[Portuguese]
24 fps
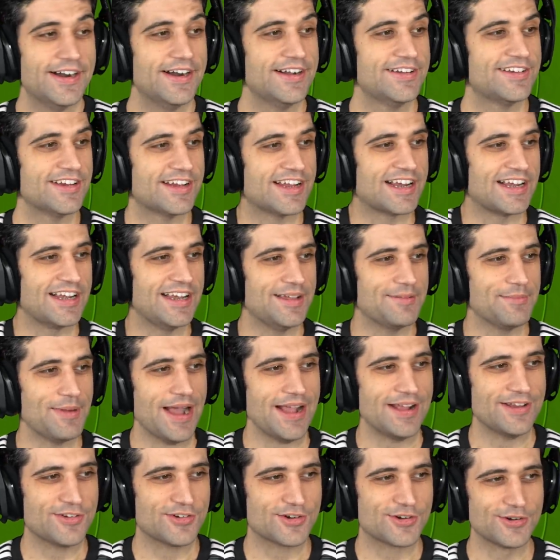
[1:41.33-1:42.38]

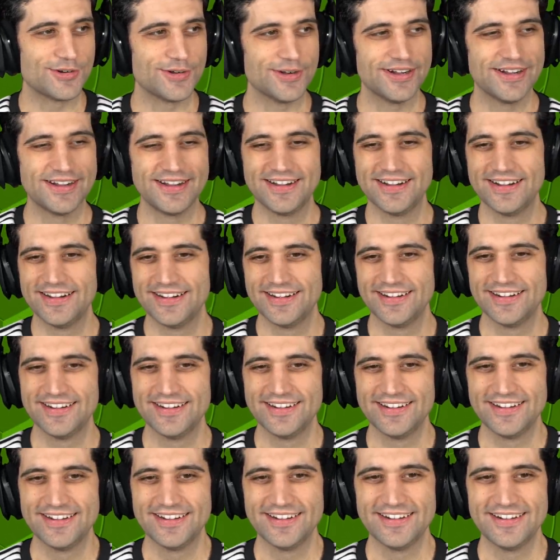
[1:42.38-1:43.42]
Anticlimático. Pô, muito melhor
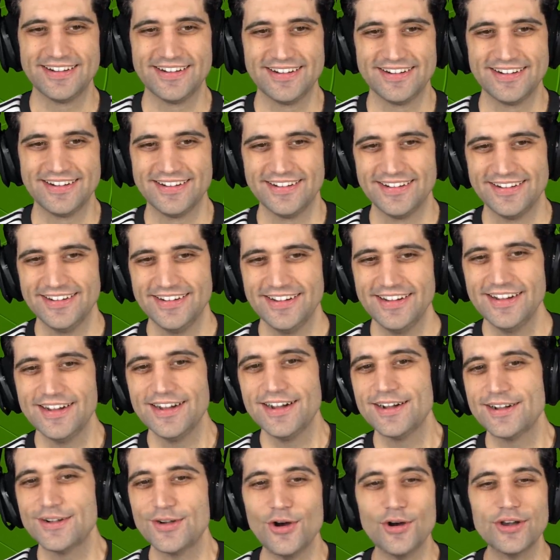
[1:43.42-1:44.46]
no PSG.
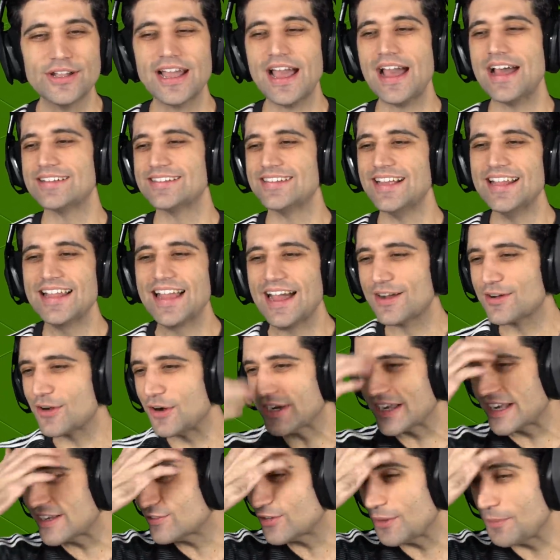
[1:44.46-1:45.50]
Porra. Qualquer, sei lá,
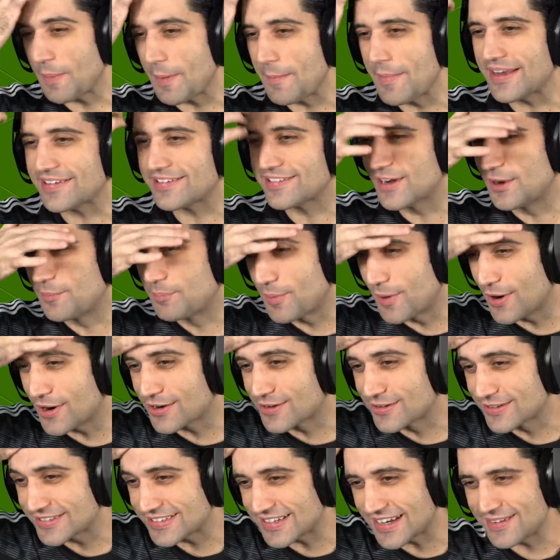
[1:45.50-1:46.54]
qualquer. Só pra mexer um
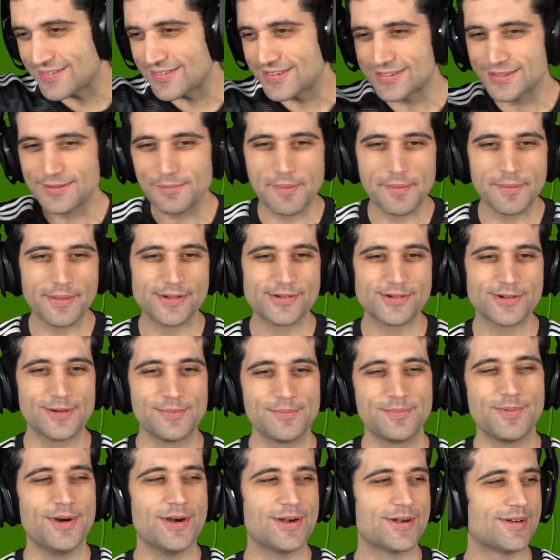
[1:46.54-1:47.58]
pouco, sabe? Só pra mexer
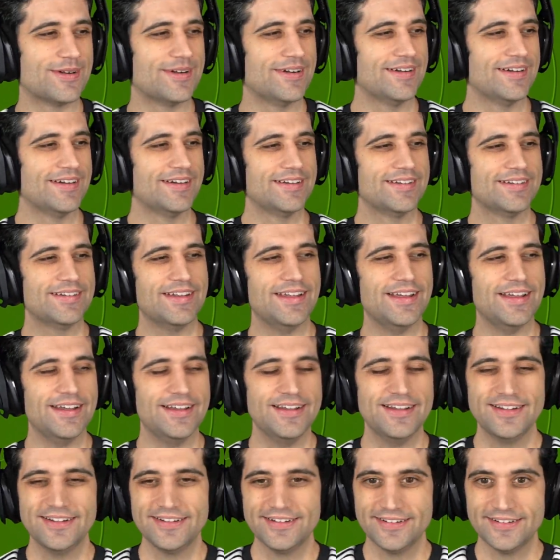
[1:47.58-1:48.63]
um é, pouco. É, só né? pra
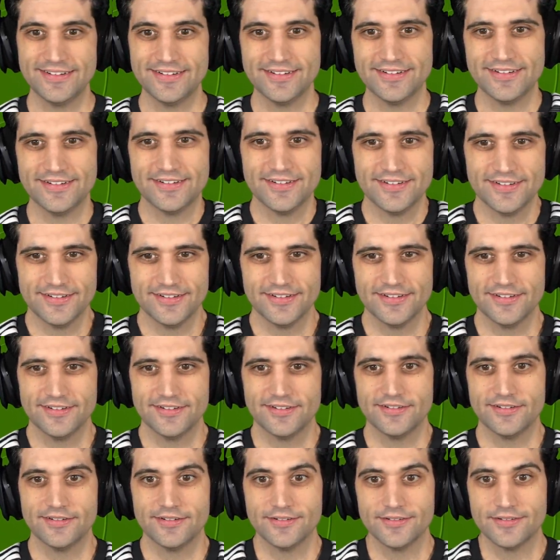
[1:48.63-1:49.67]
dar uma loucura aí no
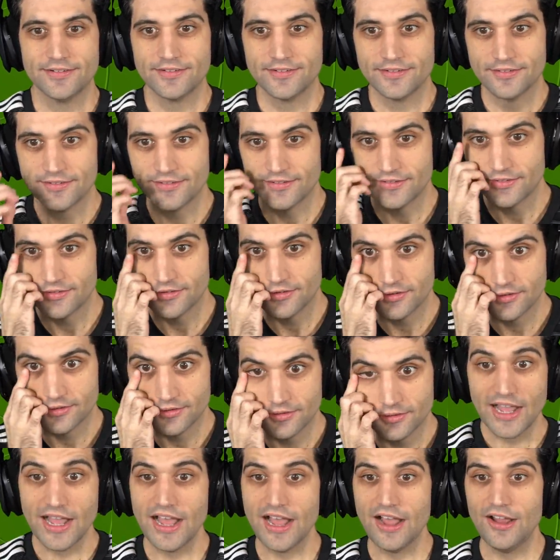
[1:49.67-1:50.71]
mundo do futebol.
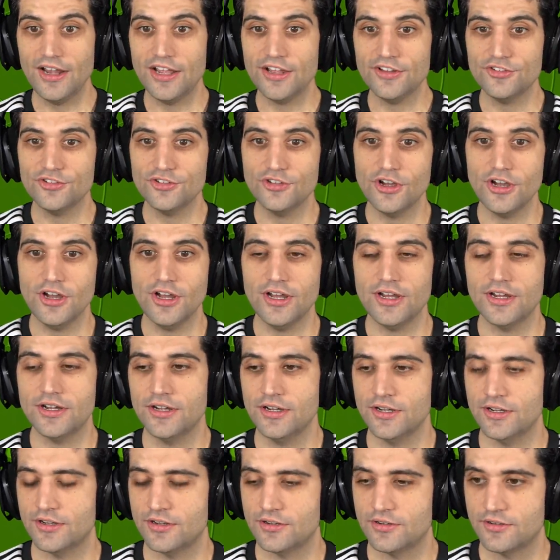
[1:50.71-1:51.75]
E ah, vai ter só.
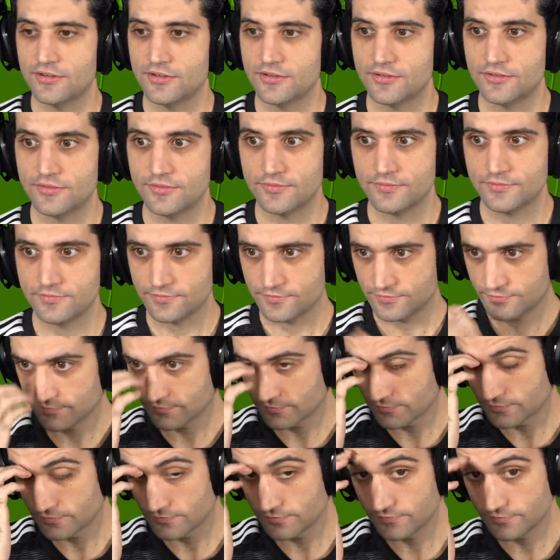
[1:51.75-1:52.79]
Ah. Messi e
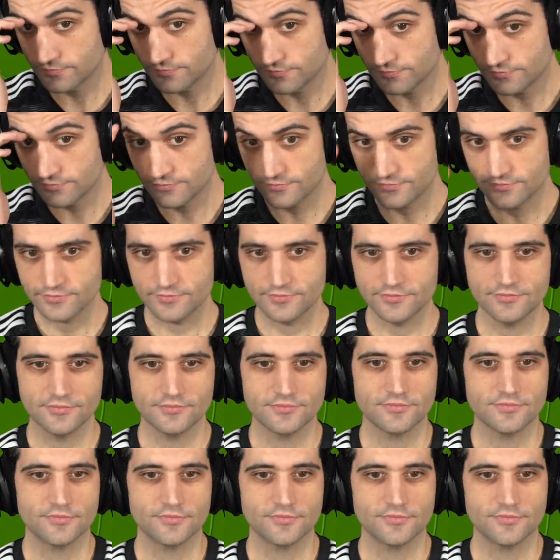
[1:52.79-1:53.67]
Cristiano Ronaldo, né?